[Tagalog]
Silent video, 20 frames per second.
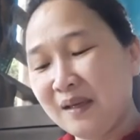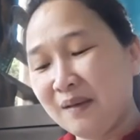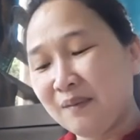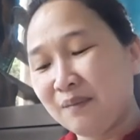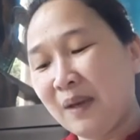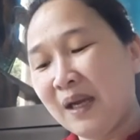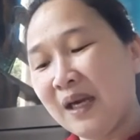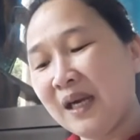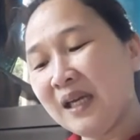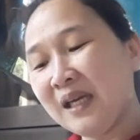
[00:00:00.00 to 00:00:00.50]

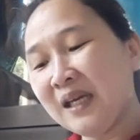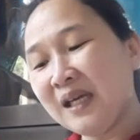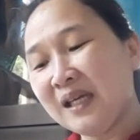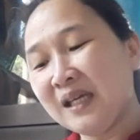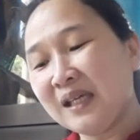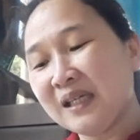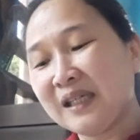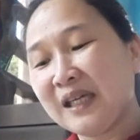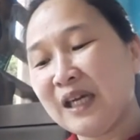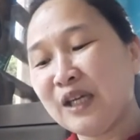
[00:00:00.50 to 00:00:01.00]
Parang
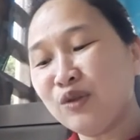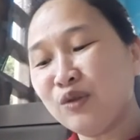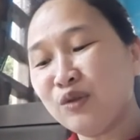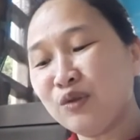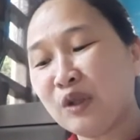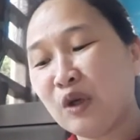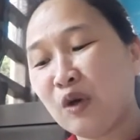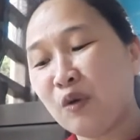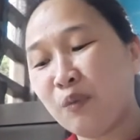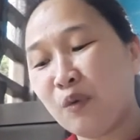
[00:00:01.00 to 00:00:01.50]

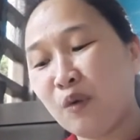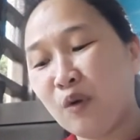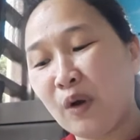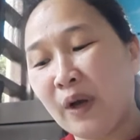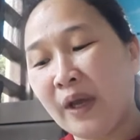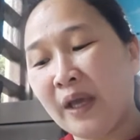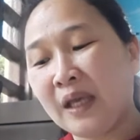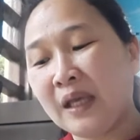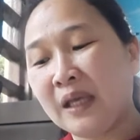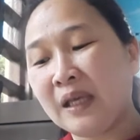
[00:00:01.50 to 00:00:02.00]
ganun daw po
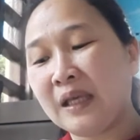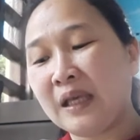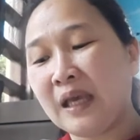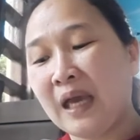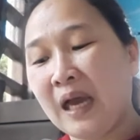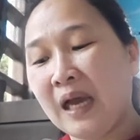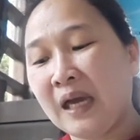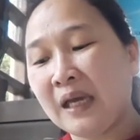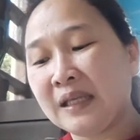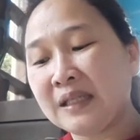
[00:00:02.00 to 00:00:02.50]
ay,
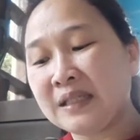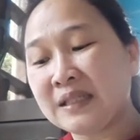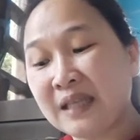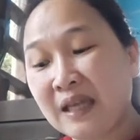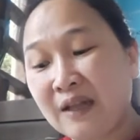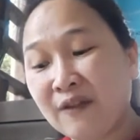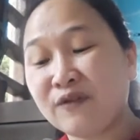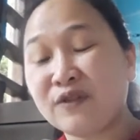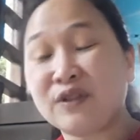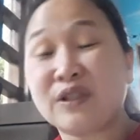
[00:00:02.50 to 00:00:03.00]
ay
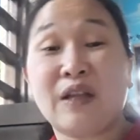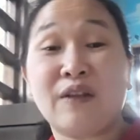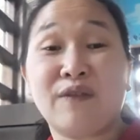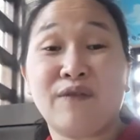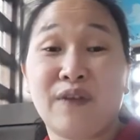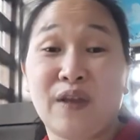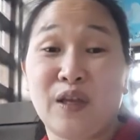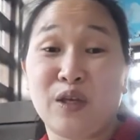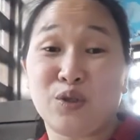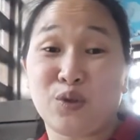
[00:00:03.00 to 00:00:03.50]

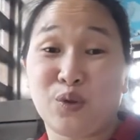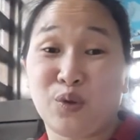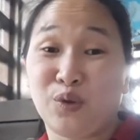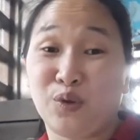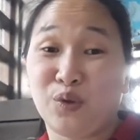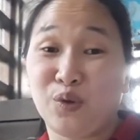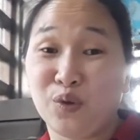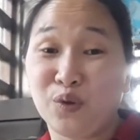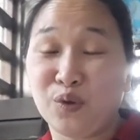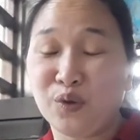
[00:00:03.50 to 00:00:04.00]

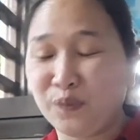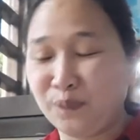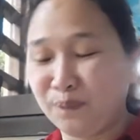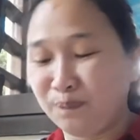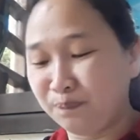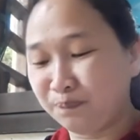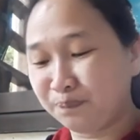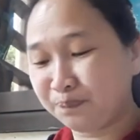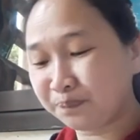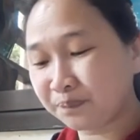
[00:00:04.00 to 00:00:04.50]
self-salvation
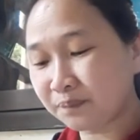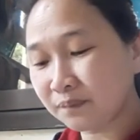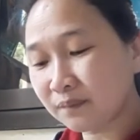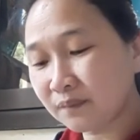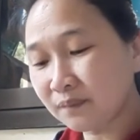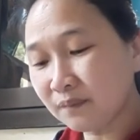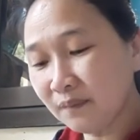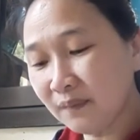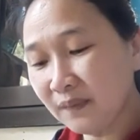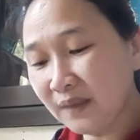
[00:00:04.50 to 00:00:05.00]
yon
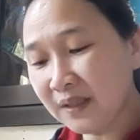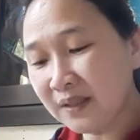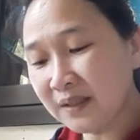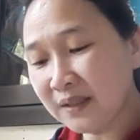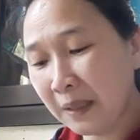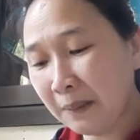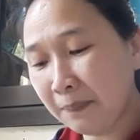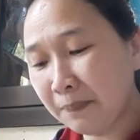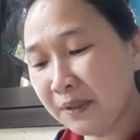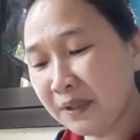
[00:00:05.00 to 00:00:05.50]

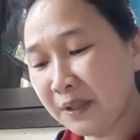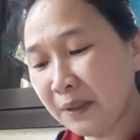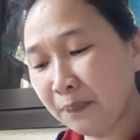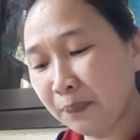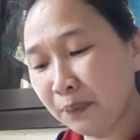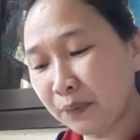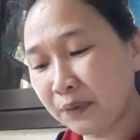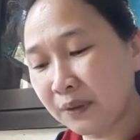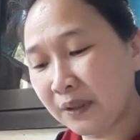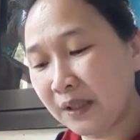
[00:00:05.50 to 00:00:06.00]
Sabi niya
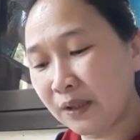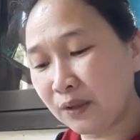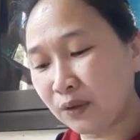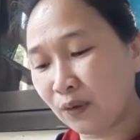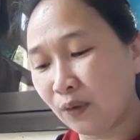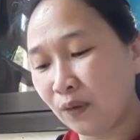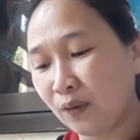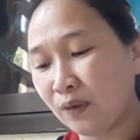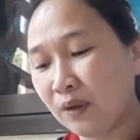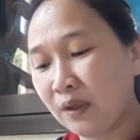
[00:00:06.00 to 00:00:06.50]
po
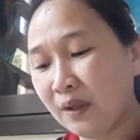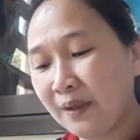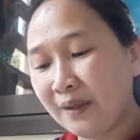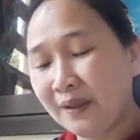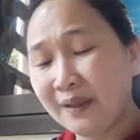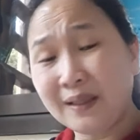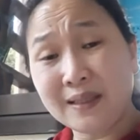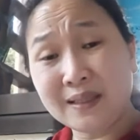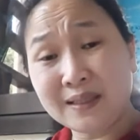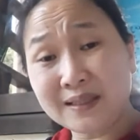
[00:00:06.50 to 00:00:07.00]
dito,
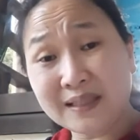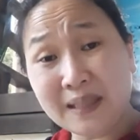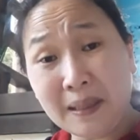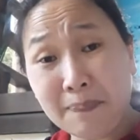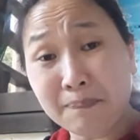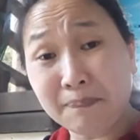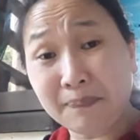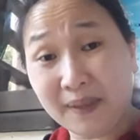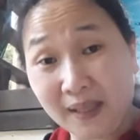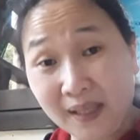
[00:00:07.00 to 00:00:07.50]

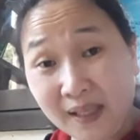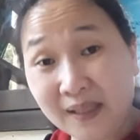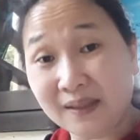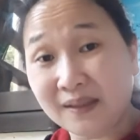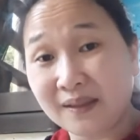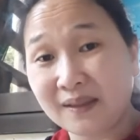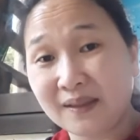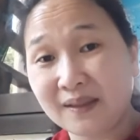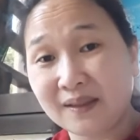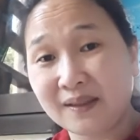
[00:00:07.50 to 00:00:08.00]
stop it.
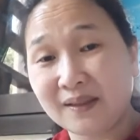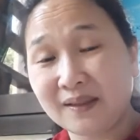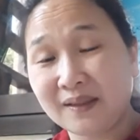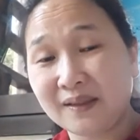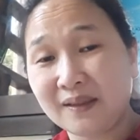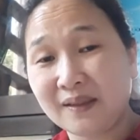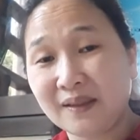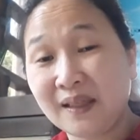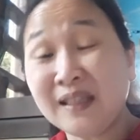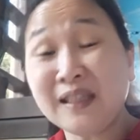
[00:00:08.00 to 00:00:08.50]

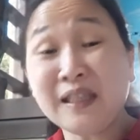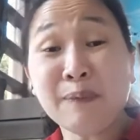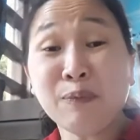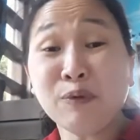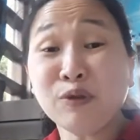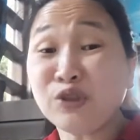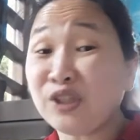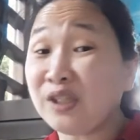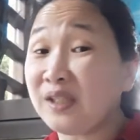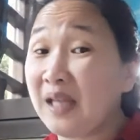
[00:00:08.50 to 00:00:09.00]
Hindi
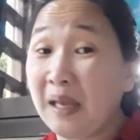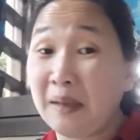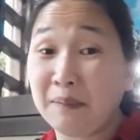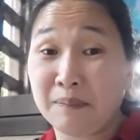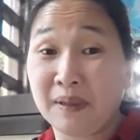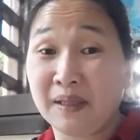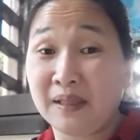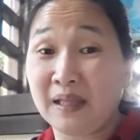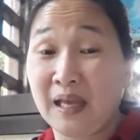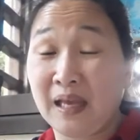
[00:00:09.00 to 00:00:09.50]
po
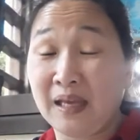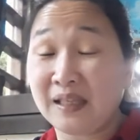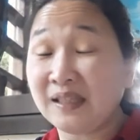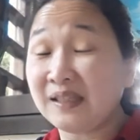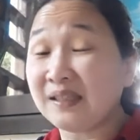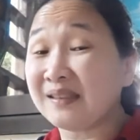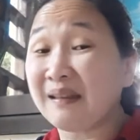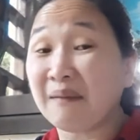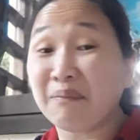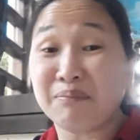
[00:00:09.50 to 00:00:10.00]
sinabi na
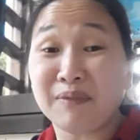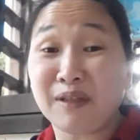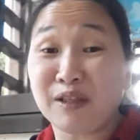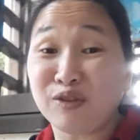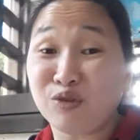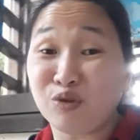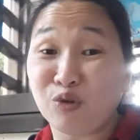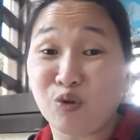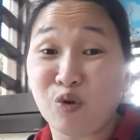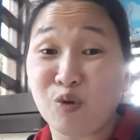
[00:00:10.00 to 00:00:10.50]
stop
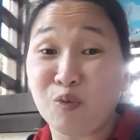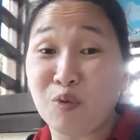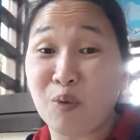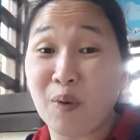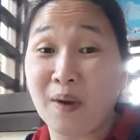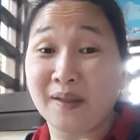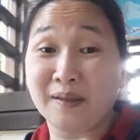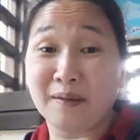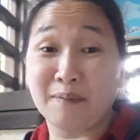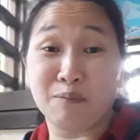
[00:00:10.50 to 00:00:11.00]
ninyo
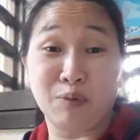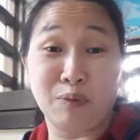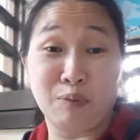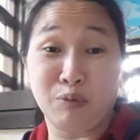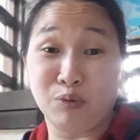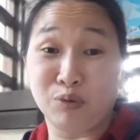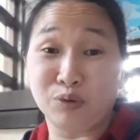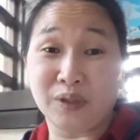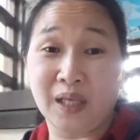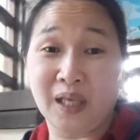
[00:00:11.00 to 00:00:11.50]
gumawa ng
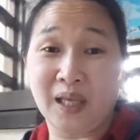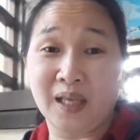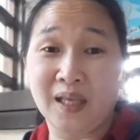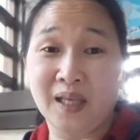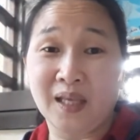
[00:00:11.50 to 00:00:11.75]
bubuti